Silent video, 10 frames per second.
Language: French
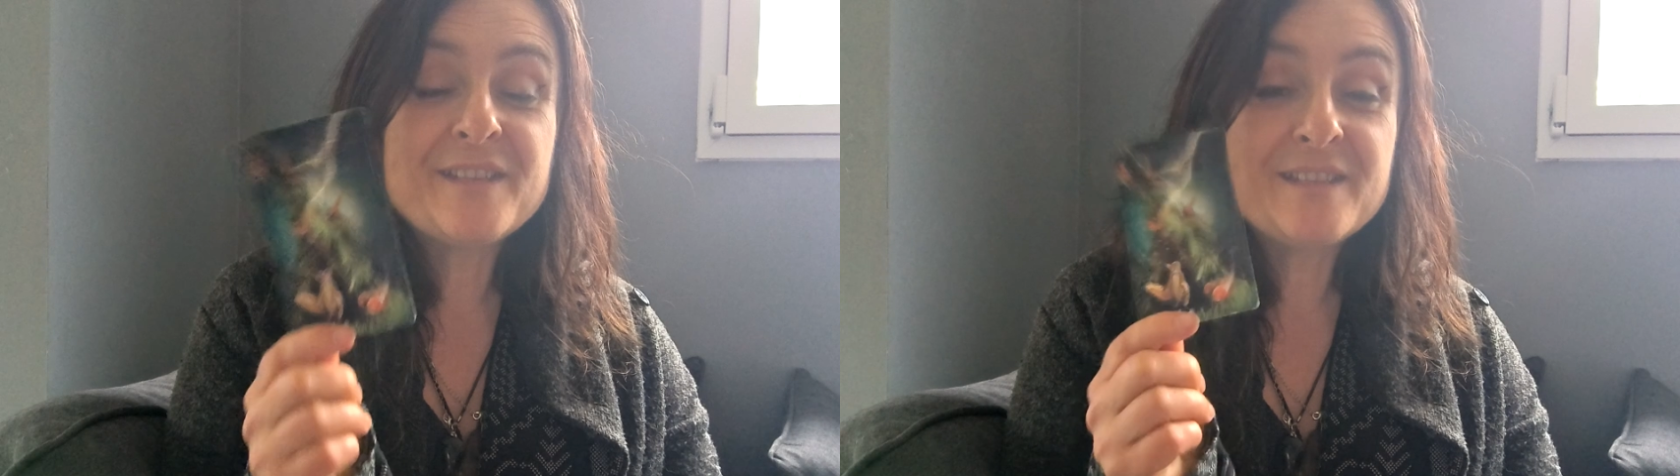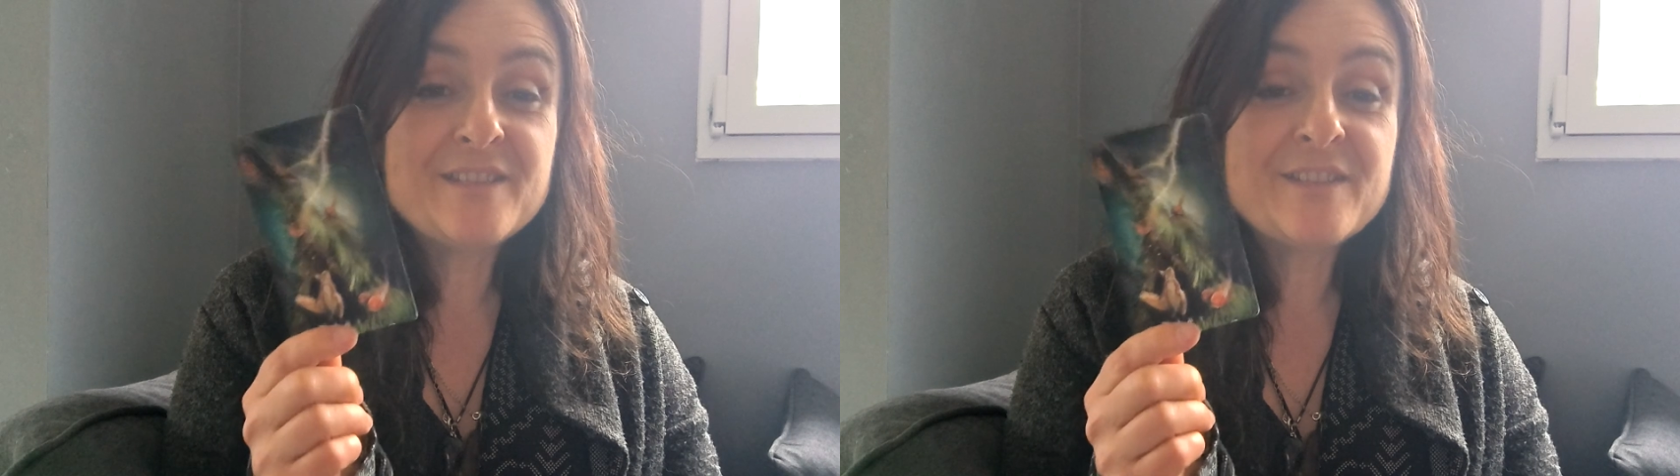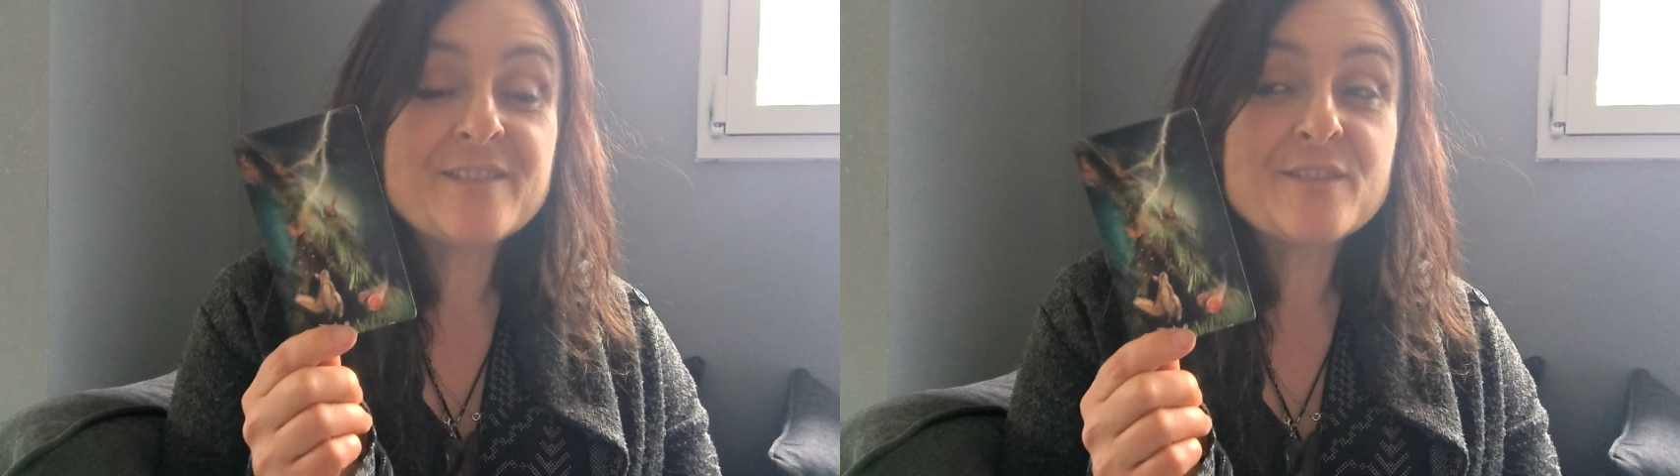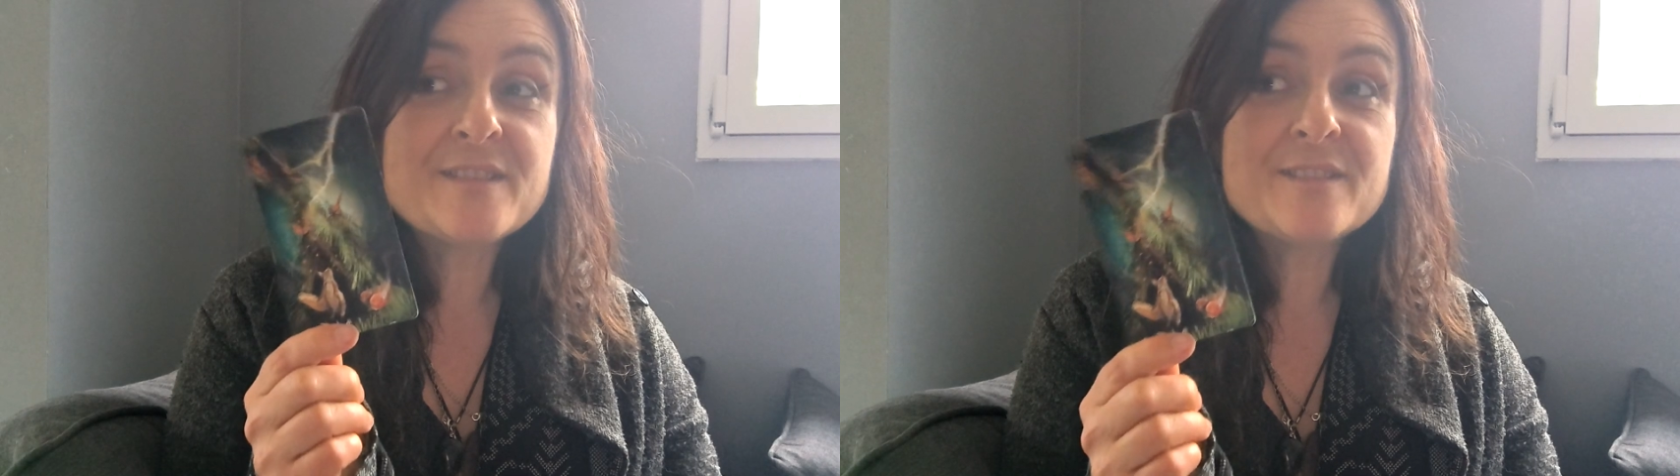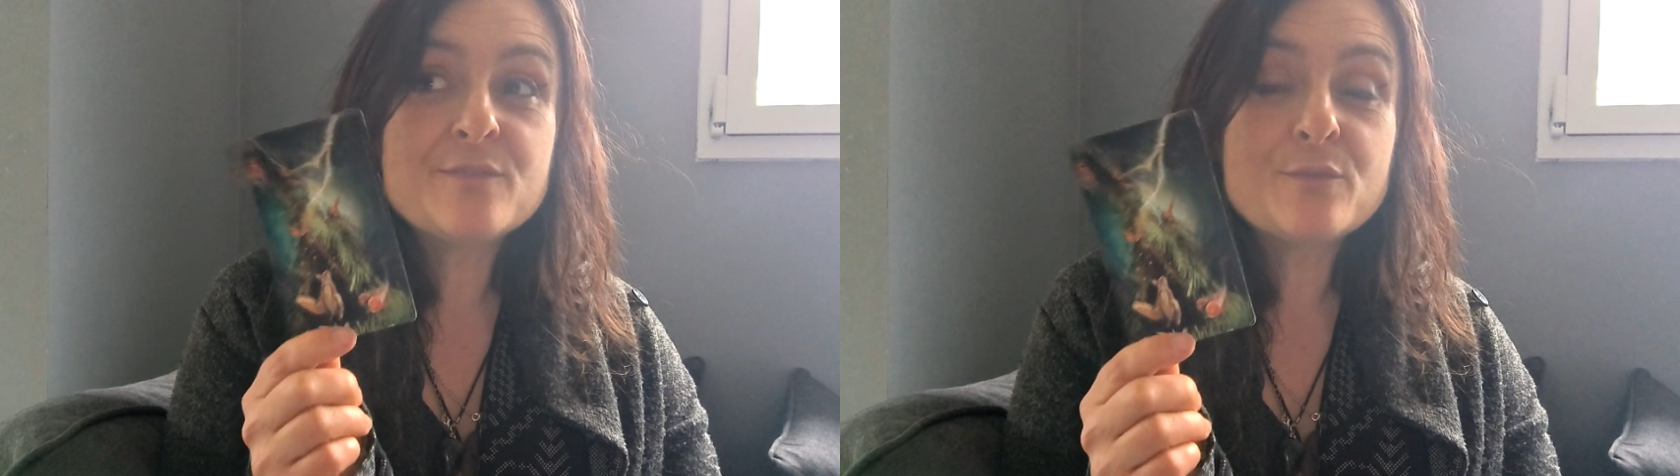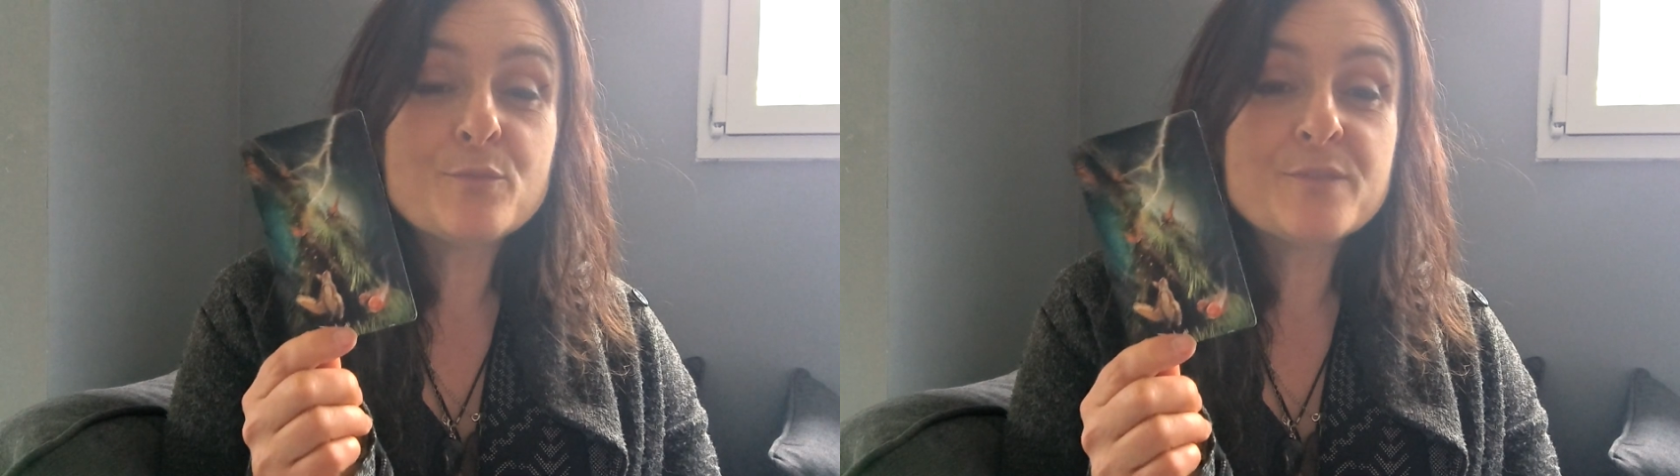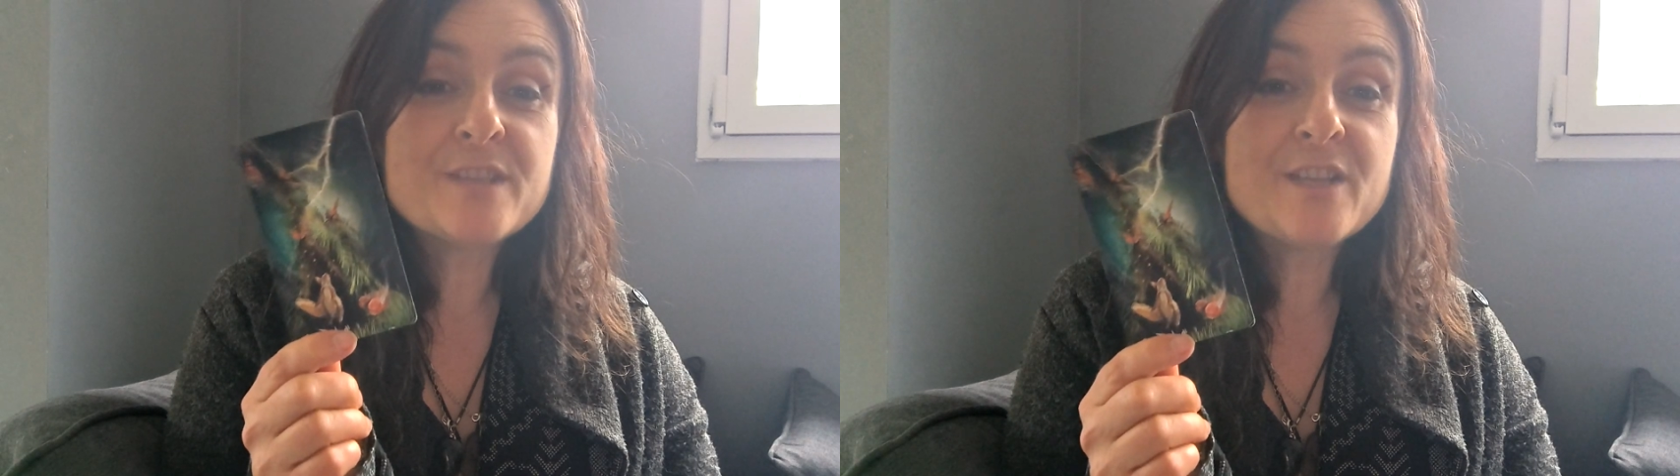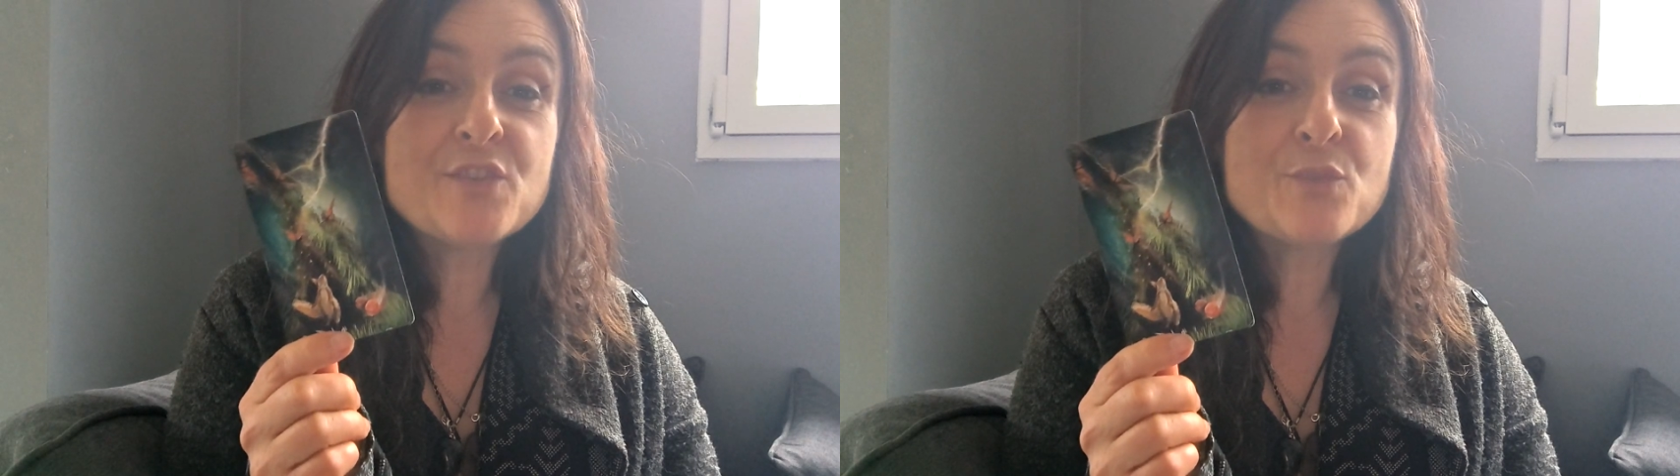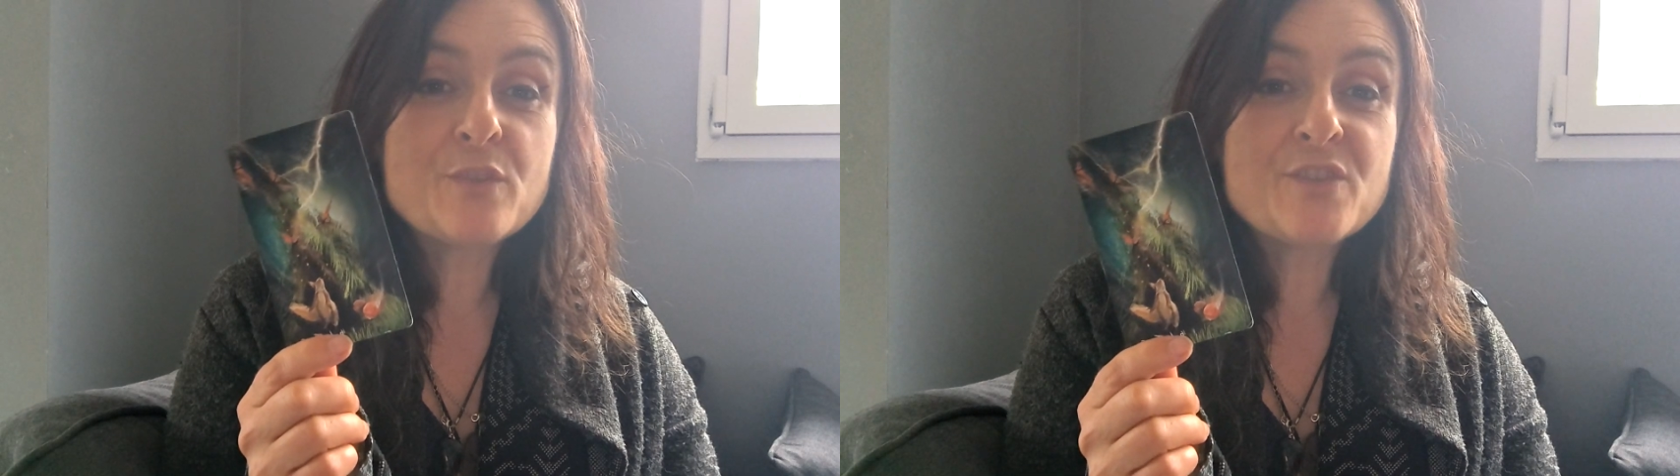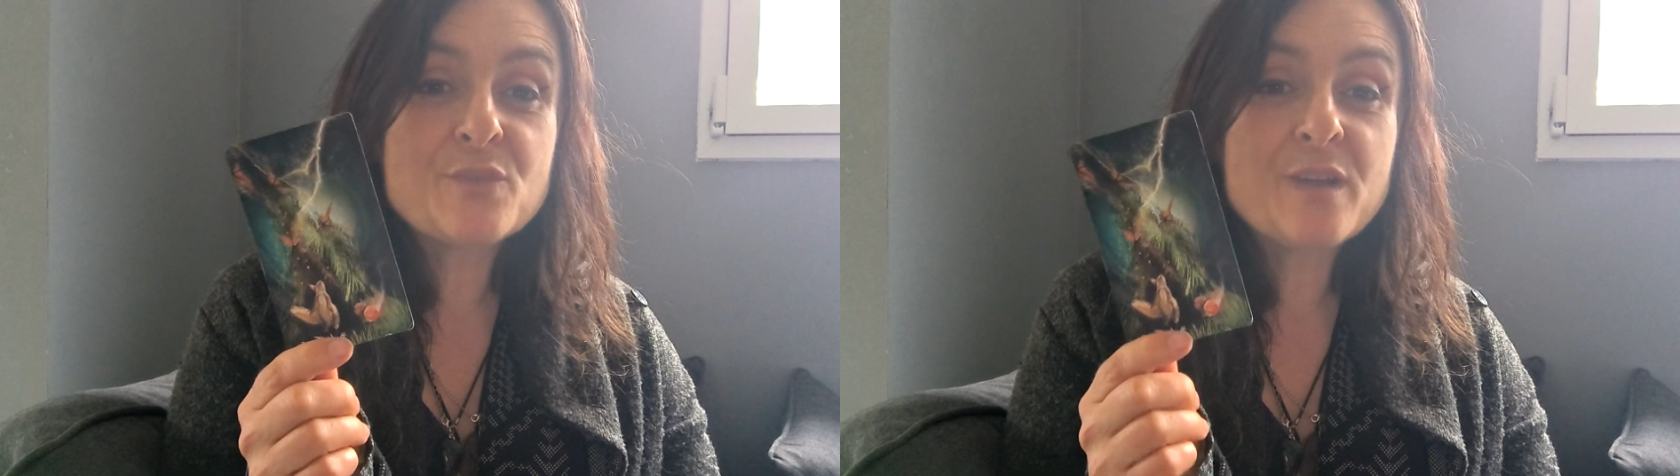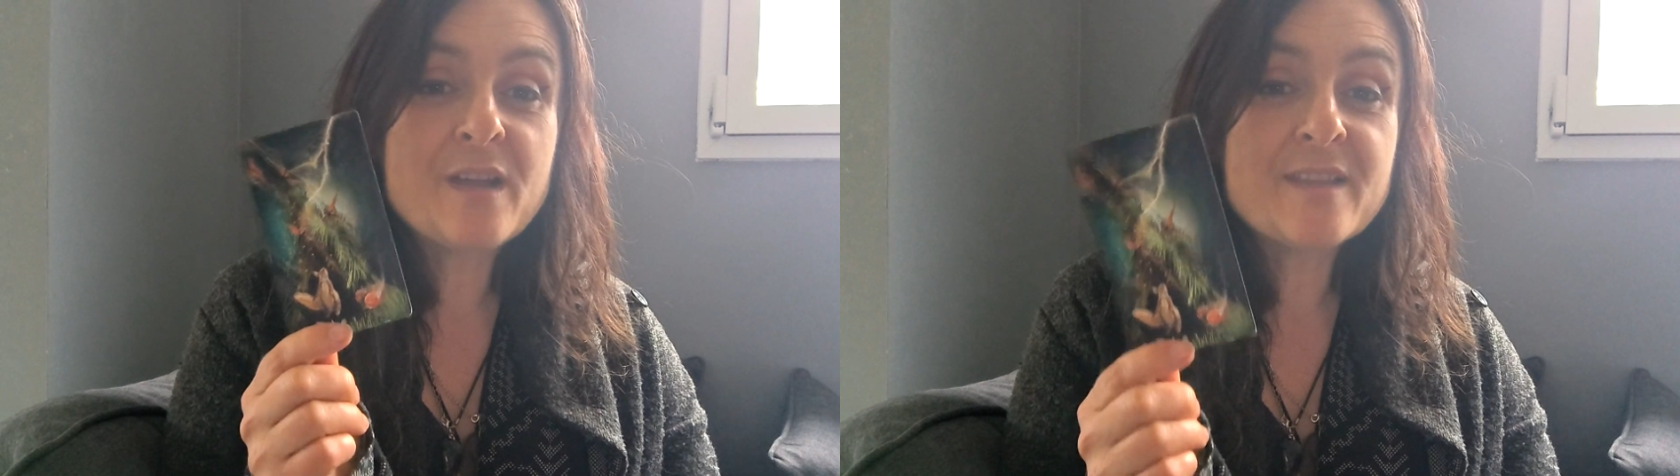qui est déjà sortie sur mon tirage trois choix